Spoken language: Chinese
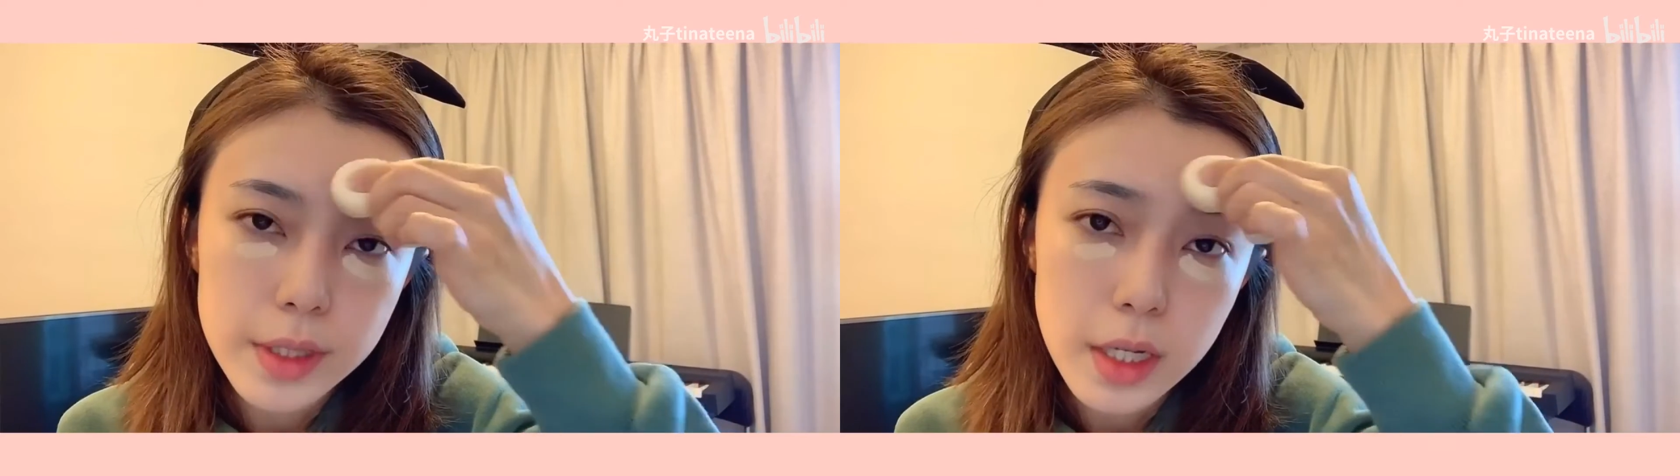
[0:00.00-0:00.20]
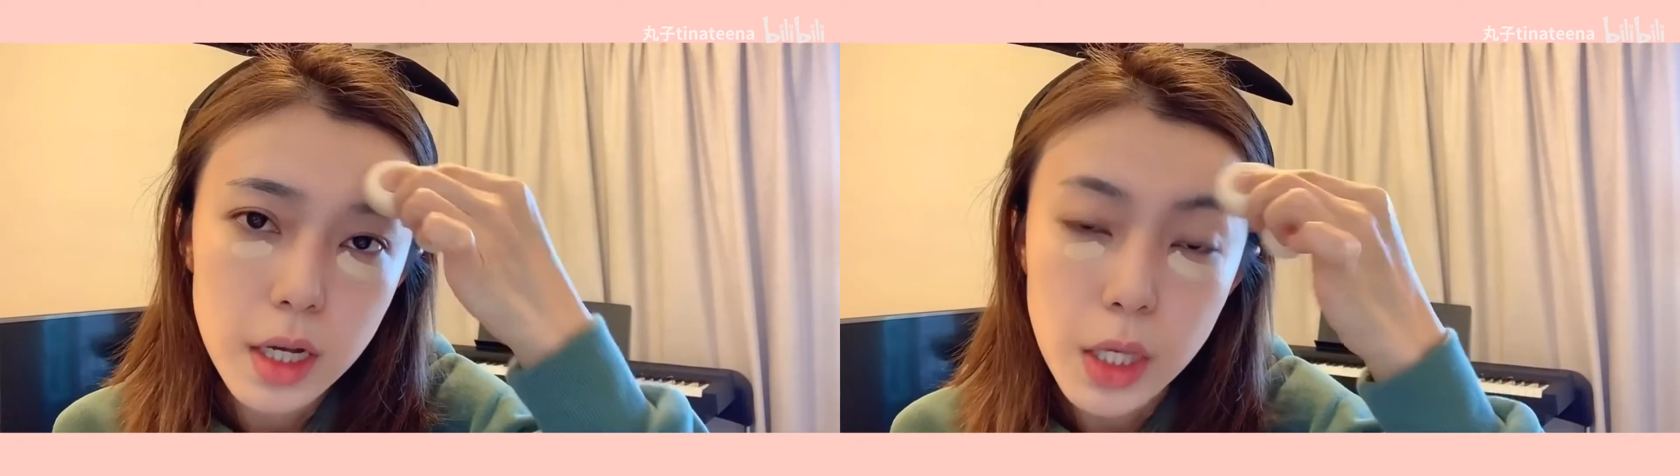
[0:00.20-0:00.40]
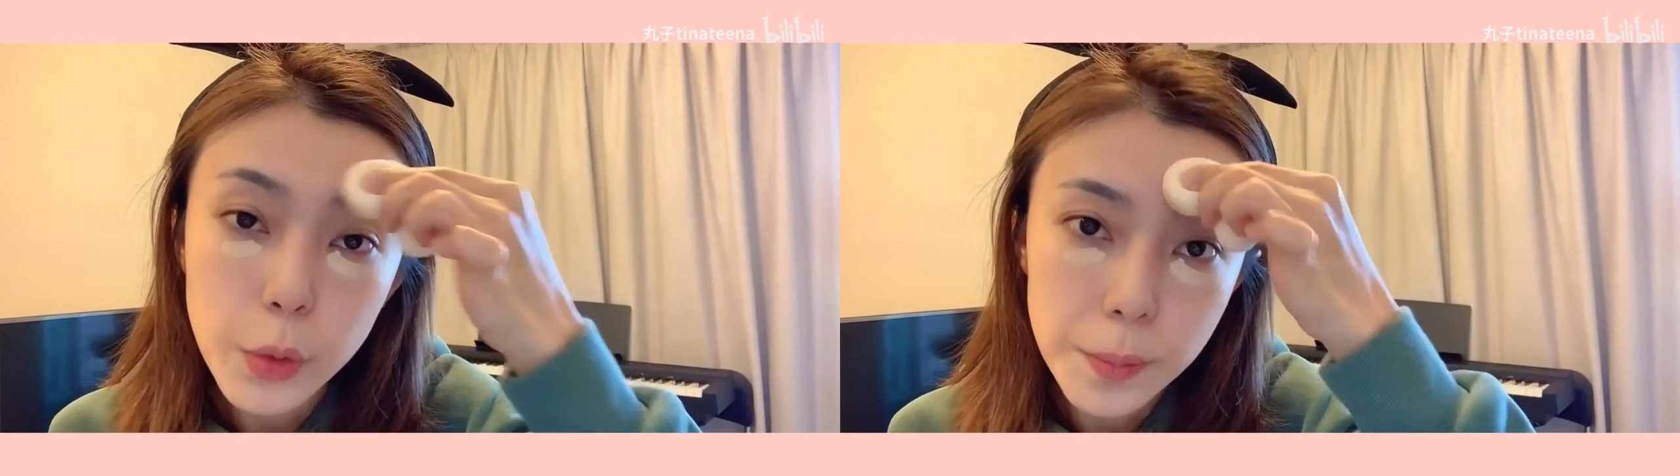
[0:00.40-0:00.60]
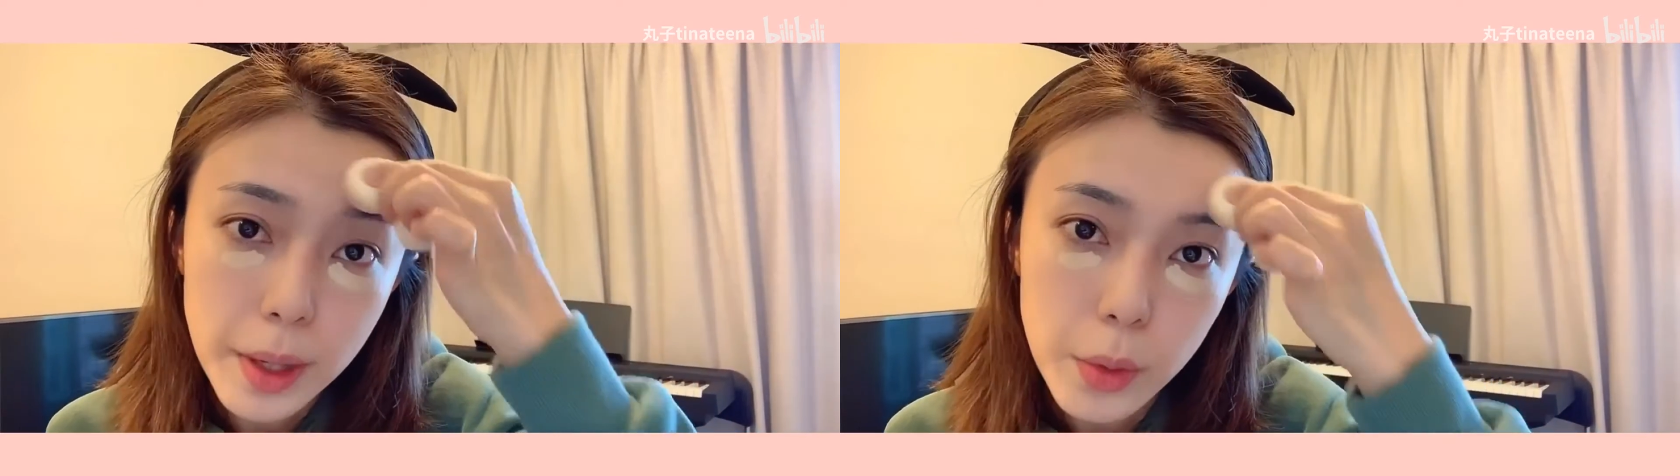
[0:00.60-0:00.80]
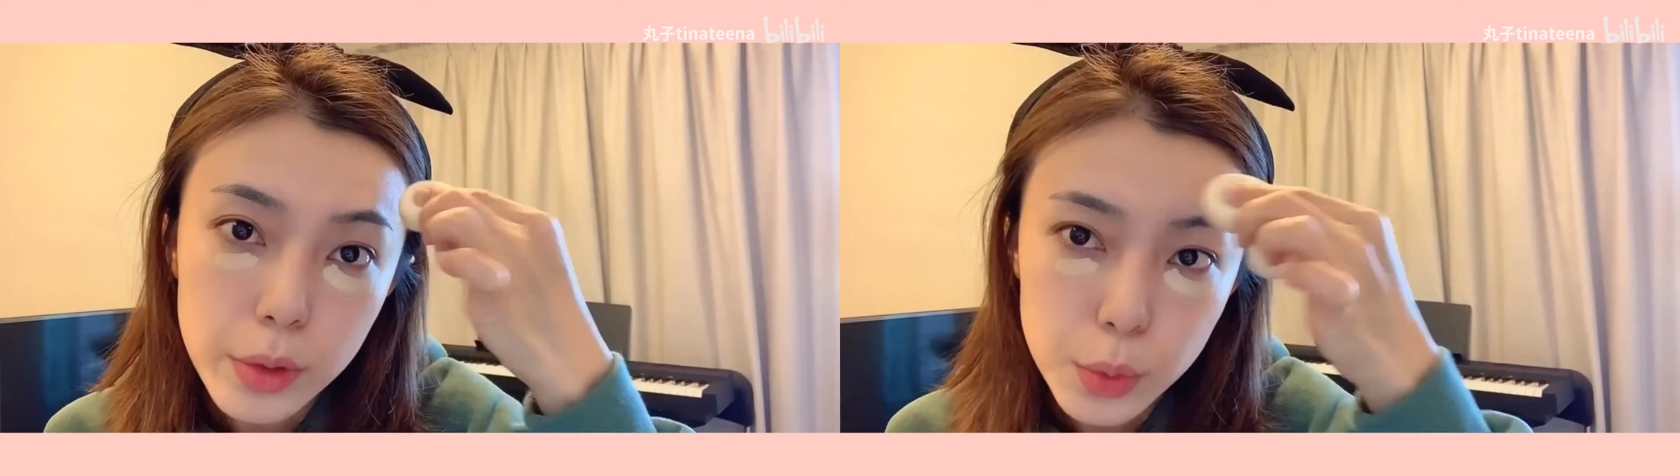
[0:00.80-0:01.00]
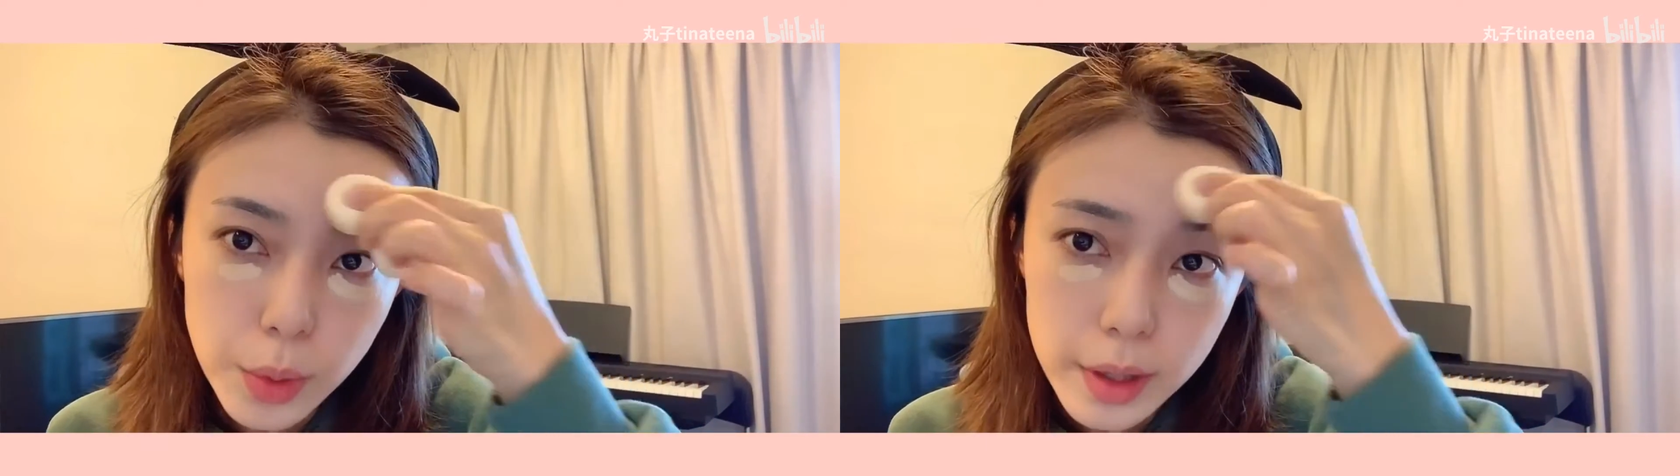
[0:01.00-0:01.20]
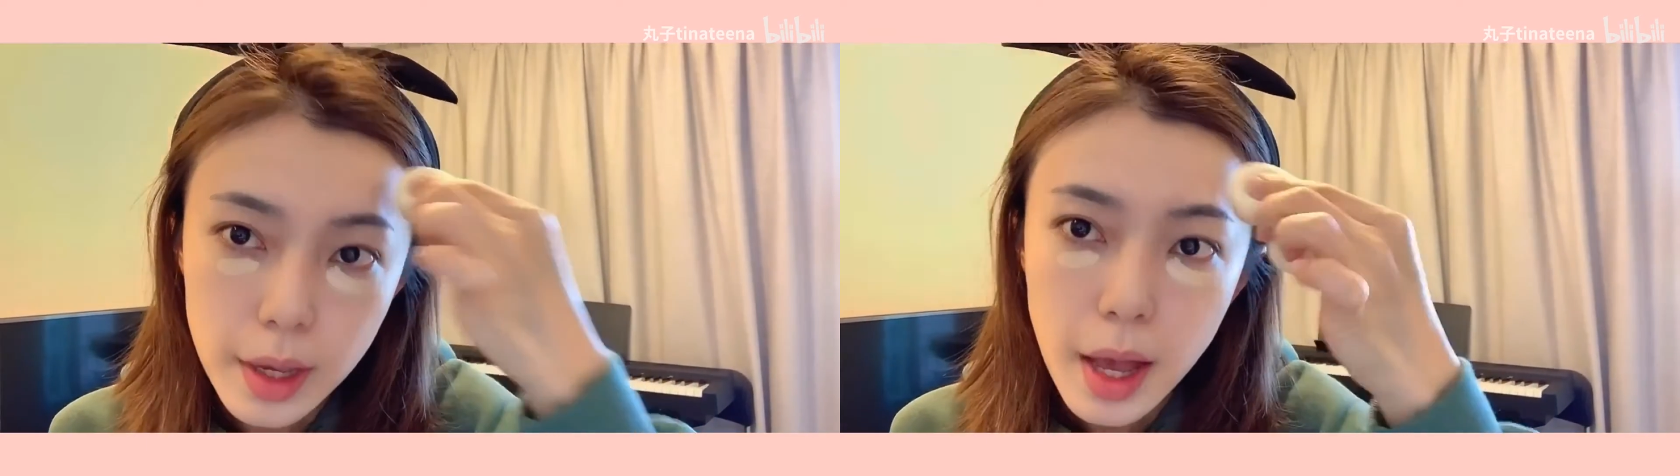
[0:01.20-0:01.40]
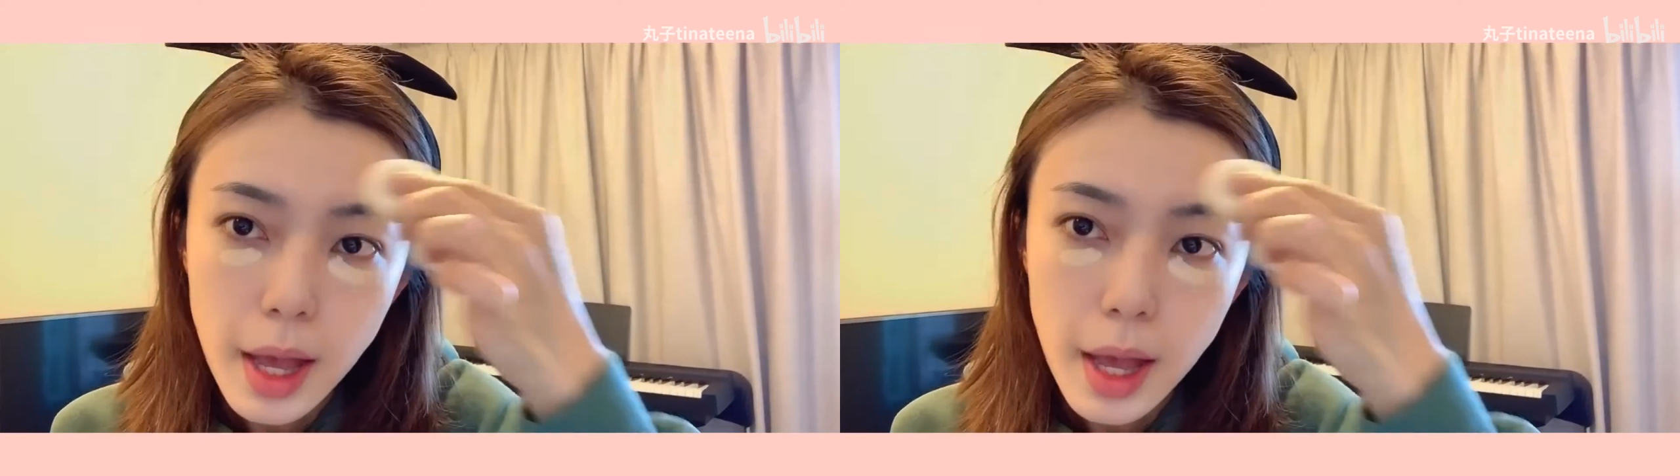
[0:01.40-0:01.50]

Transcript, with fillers: 的英语辩论队，